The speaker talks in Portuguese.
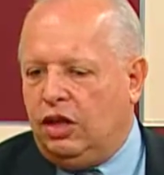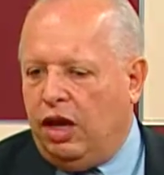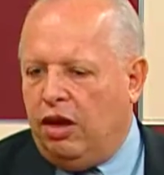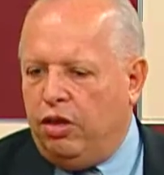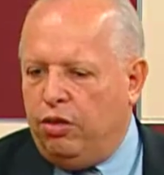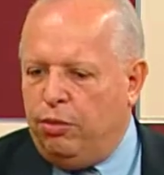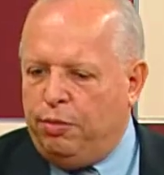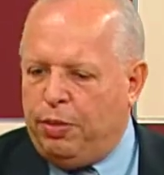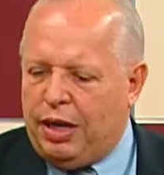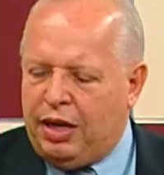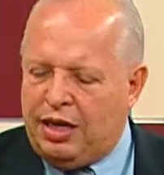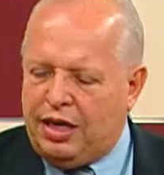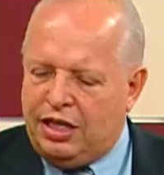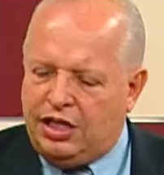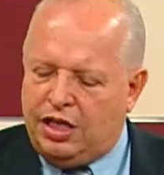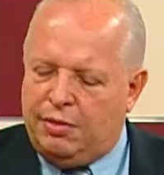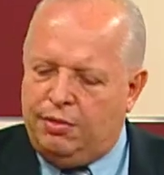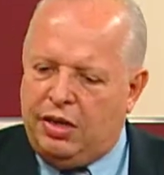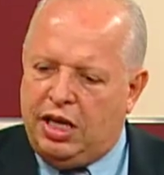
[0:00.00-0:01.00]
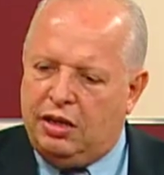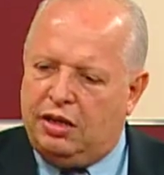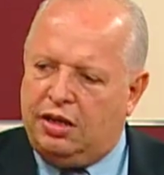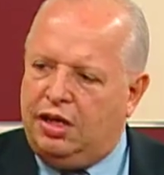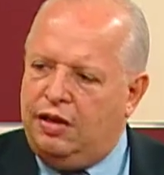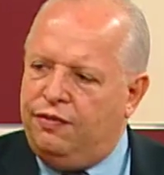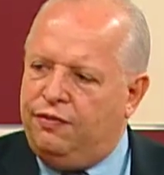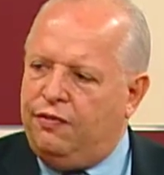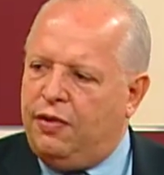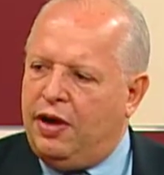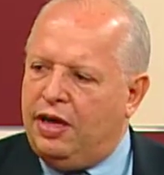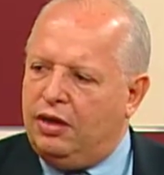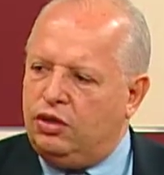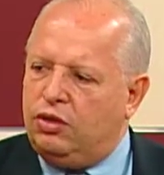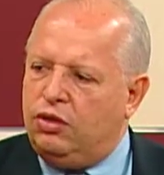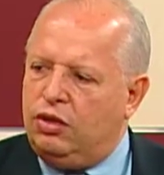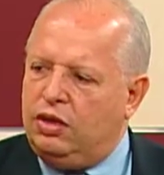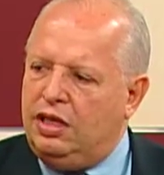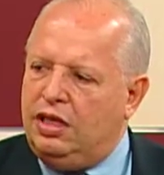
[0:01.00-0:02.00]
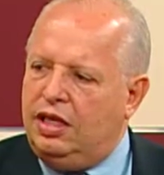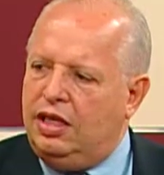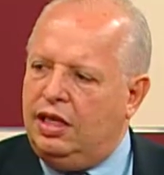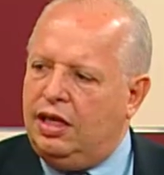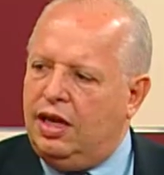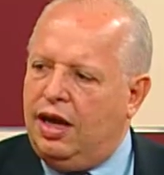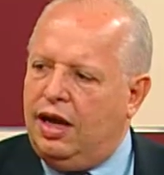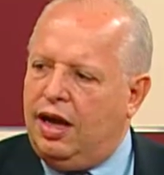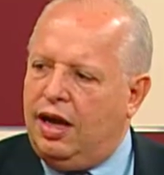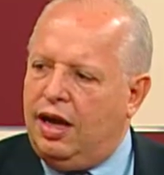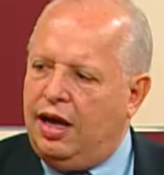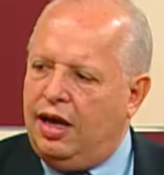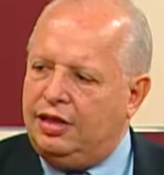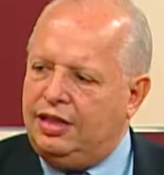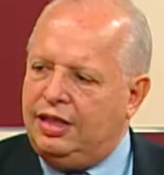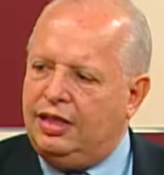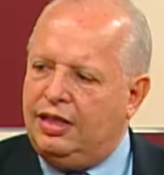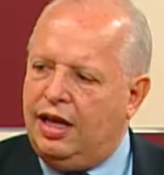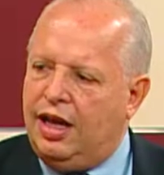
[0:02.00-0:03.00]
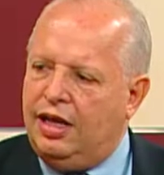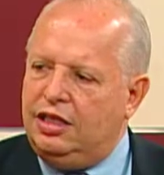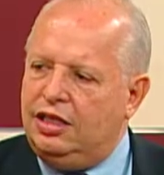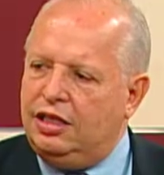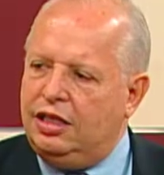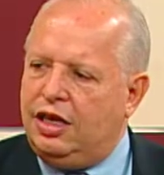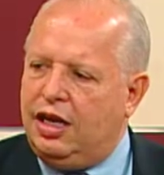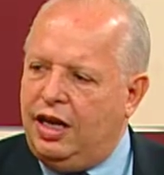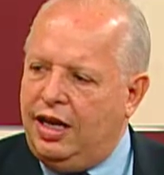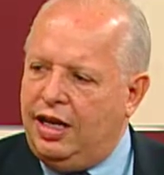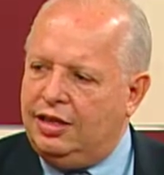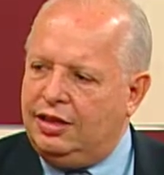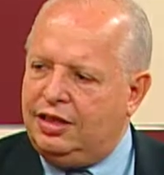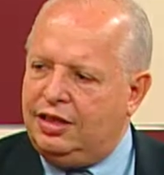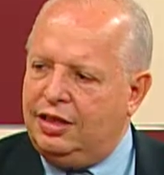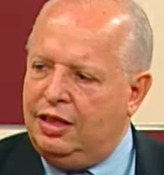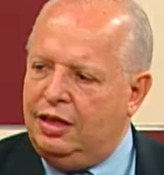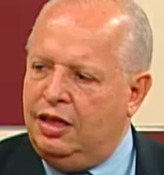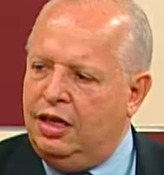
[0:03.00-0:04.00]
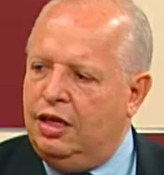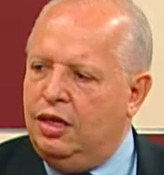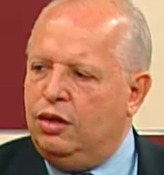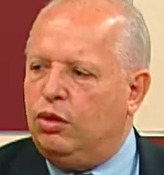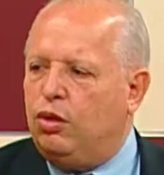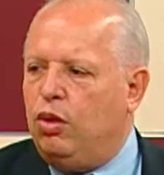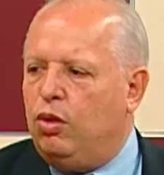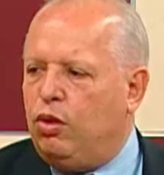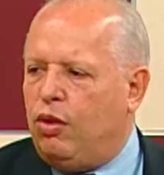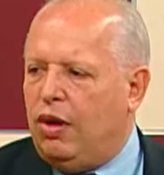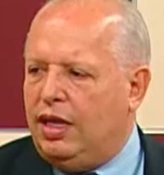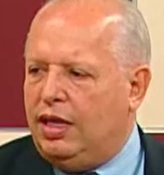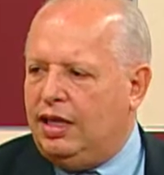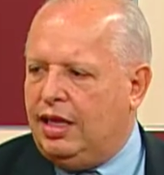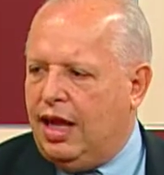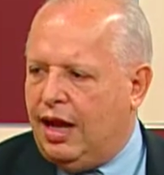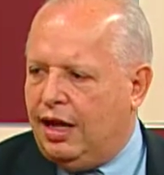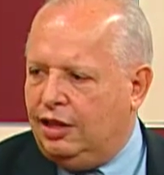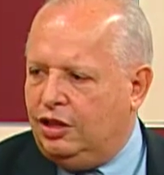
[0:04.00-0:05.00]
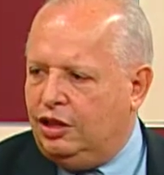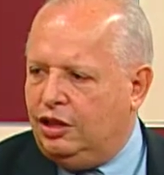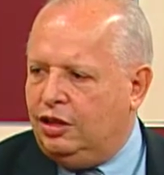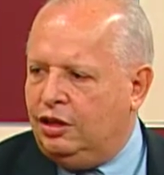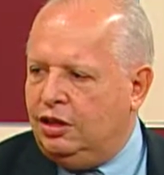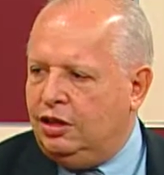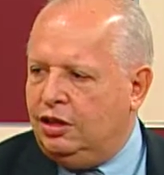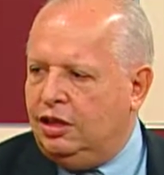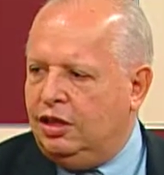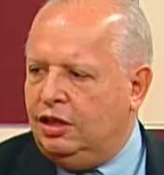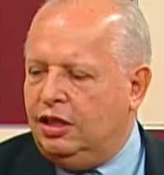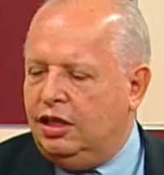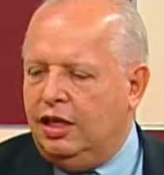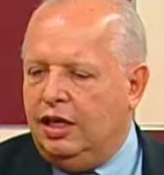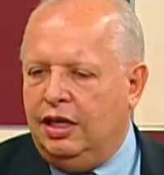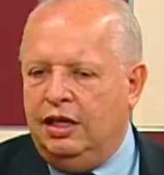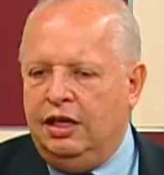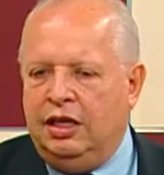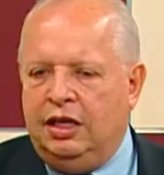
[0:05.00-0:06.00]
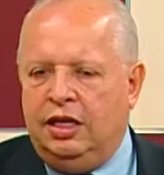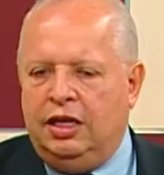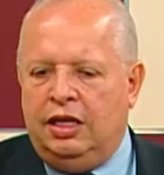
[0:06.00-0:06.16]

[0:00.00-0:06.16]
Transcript: É um planejamento que faz com que a cidade cresça com qualidade. Uhum. Né?